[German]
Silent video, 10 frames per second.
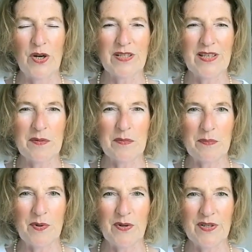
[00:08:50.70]
folge deinem
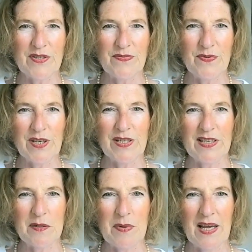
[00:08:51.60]
Impuls, folge
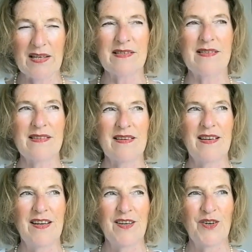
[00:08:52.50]
deinem Herzen
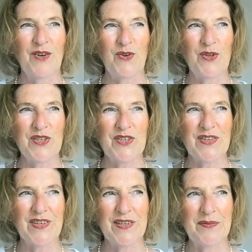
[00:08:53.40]

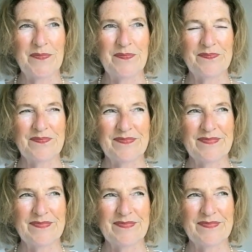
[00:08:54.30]
und ähm,